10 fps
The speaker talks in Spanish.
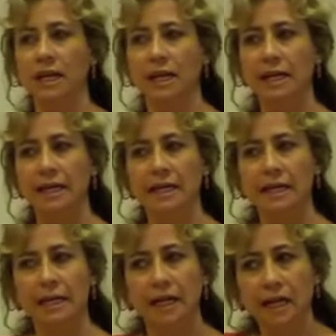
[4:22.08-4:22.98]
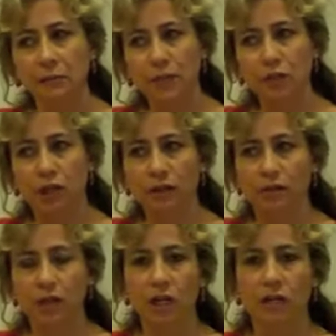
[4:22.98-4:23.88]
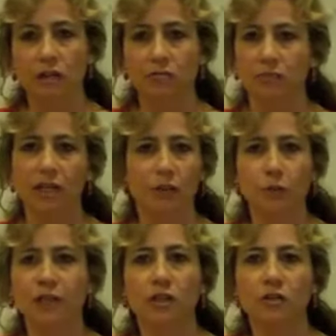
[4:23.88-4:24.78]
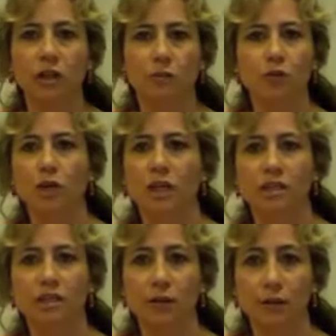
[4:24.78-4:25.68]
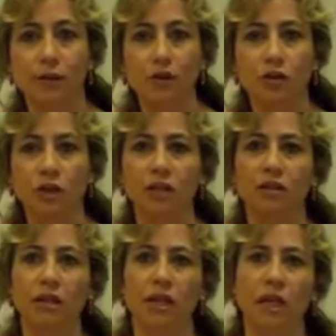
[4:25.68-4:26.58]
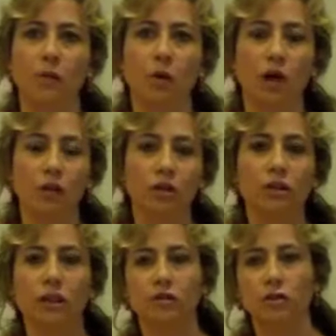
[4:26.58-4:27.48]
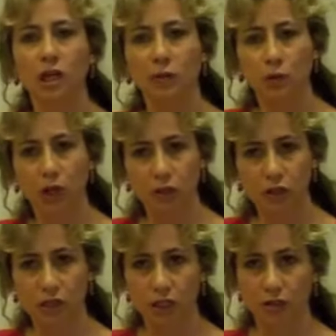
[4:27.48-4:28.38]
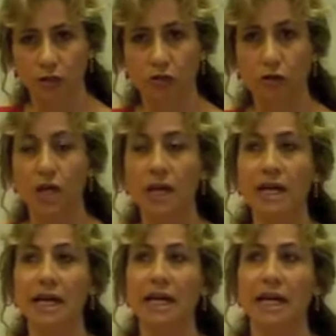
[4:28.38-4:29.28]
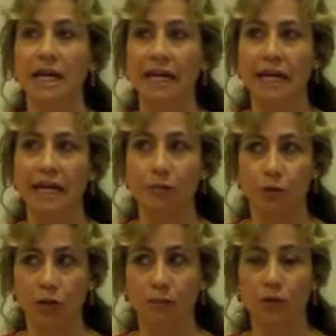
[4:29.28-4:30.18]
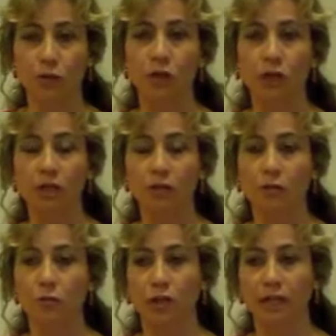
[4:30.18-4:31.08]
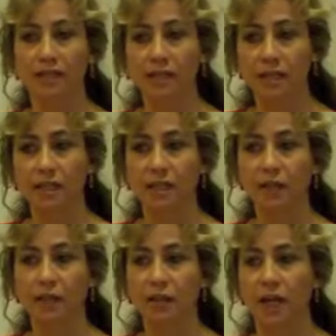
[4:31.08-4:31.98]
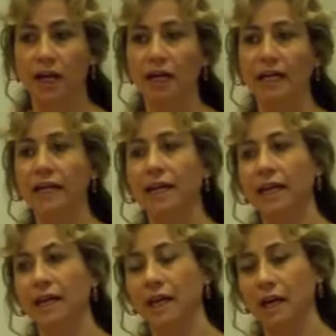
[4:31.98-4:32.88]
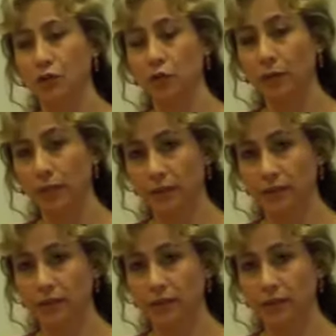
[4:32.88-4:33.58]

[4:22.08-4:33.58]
Eh, en ámbito nacional, en España no tenemos una distinción entre el abogado interno y el abogado externo. El problema ha surgido porque esta sentencia, que a su vez